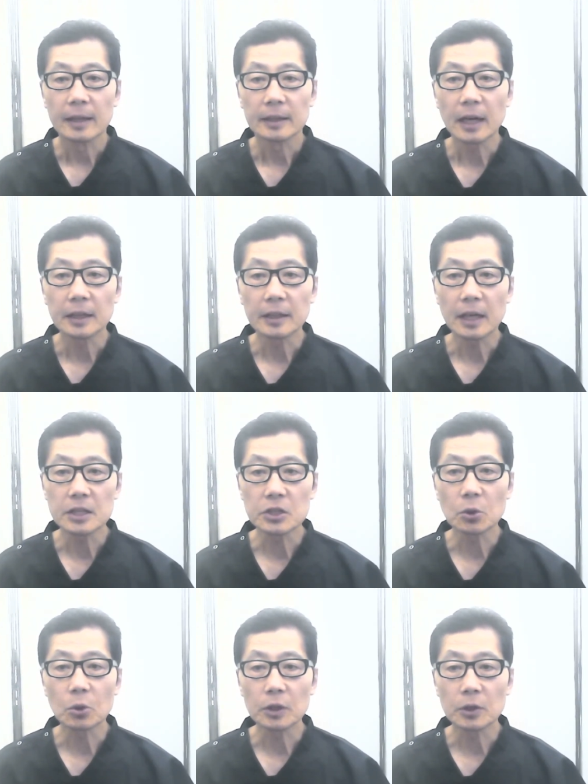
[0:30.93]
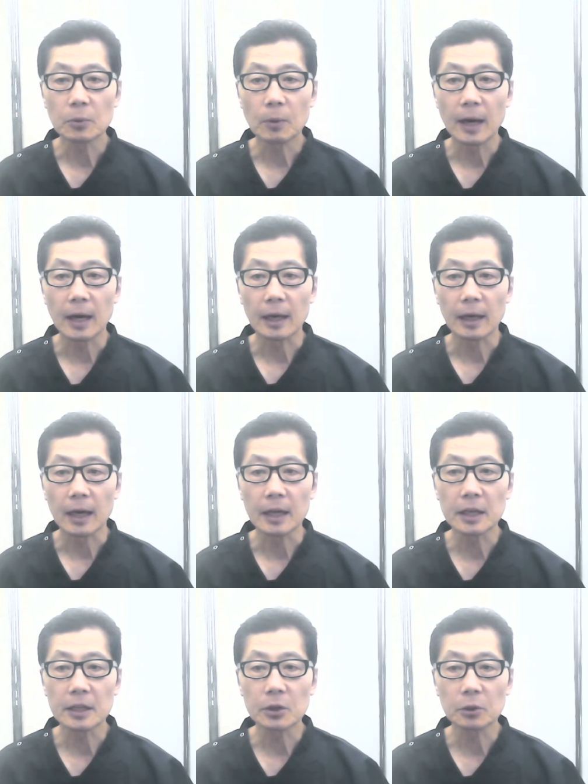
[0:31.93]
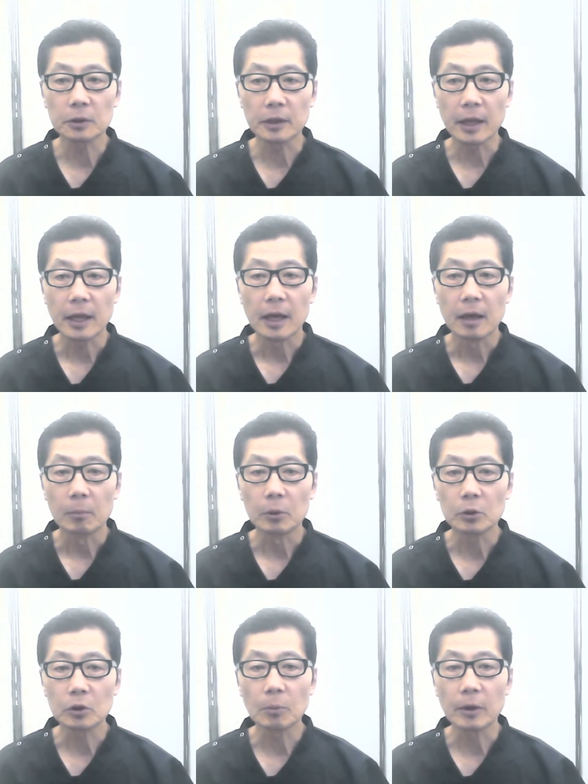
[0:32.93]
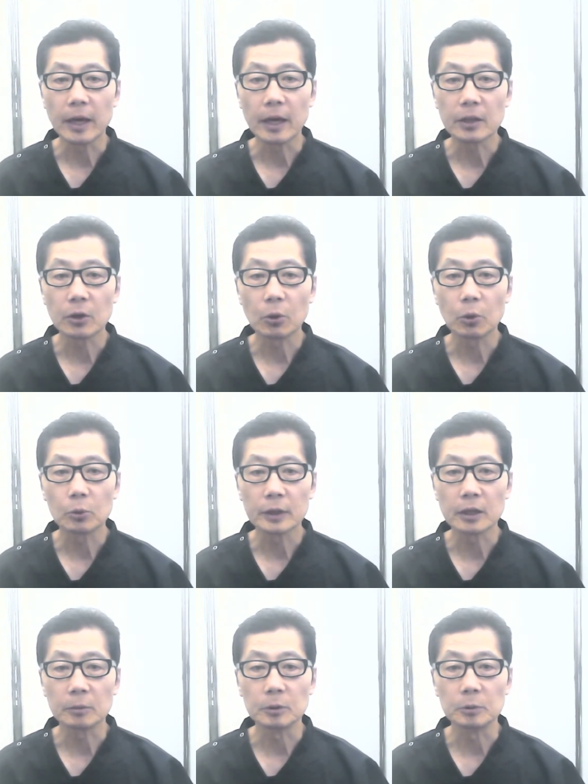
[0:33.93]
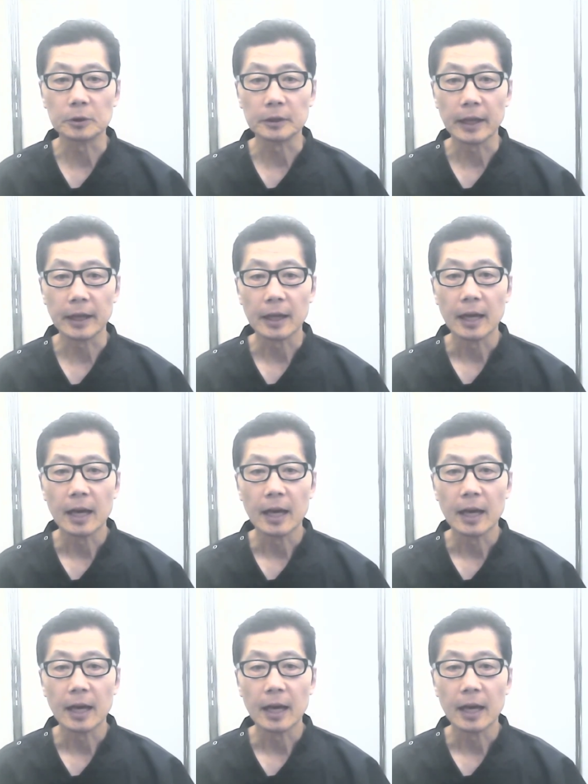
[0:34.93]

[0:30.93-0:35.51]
大腿四頭筋は加齢によって最も影響を受ける部分で、